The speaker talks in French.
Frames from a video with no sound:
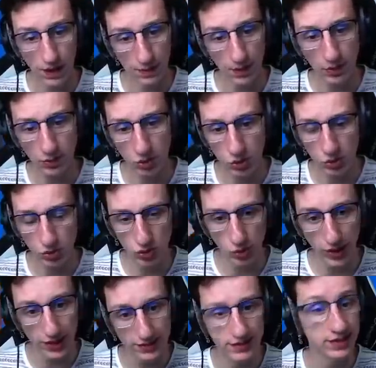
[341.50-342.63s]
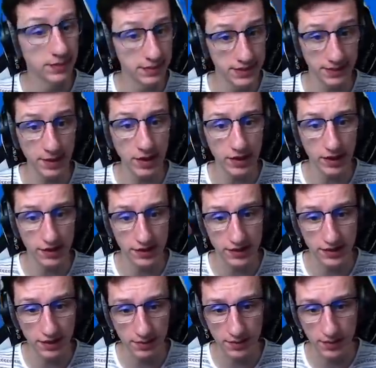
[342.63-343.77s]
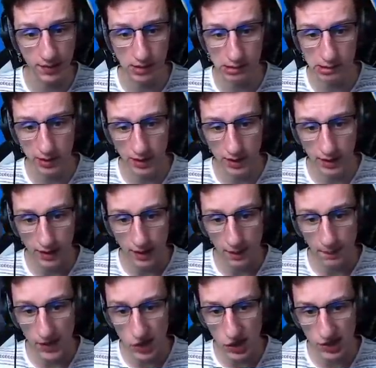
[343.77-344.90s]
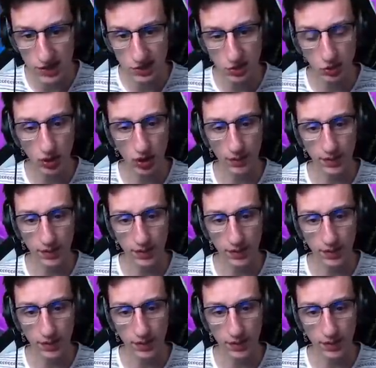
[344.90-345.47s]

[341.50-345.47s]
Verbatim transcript: par contre le shoot ouais c'est bien d'éditer mais Mais j'ai une question oh